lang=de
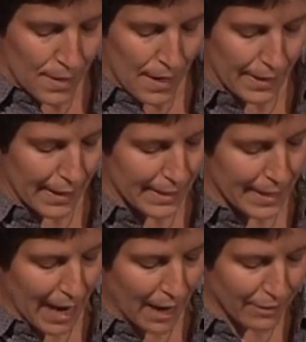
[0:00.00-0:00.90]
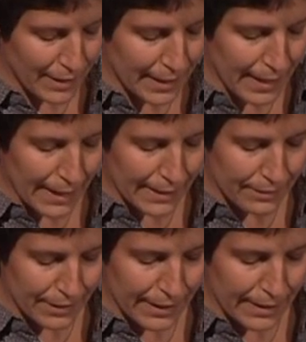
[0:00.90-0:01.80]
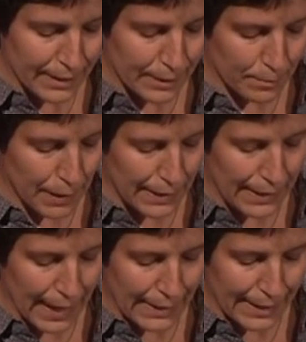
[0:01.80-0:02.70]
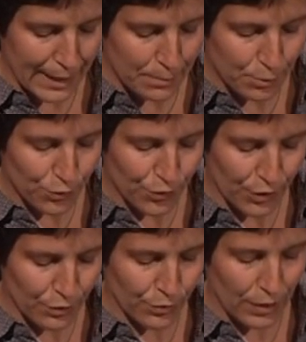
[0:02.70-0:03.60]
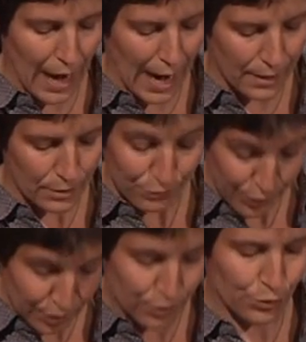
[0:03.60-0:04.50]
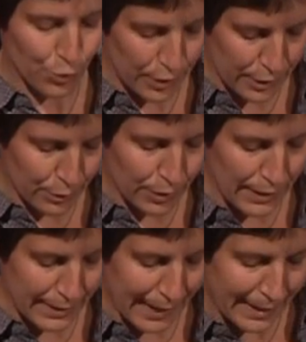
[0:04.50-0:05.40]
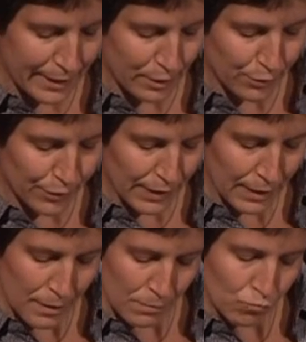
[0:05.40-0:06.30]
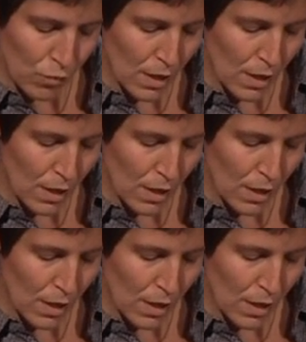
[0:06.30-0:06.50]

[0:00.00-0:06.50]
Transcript: Ein erster Nachweis seiner Aktivitäten ist im Berliner Adressbuch von, 8, von 1906 zu finden.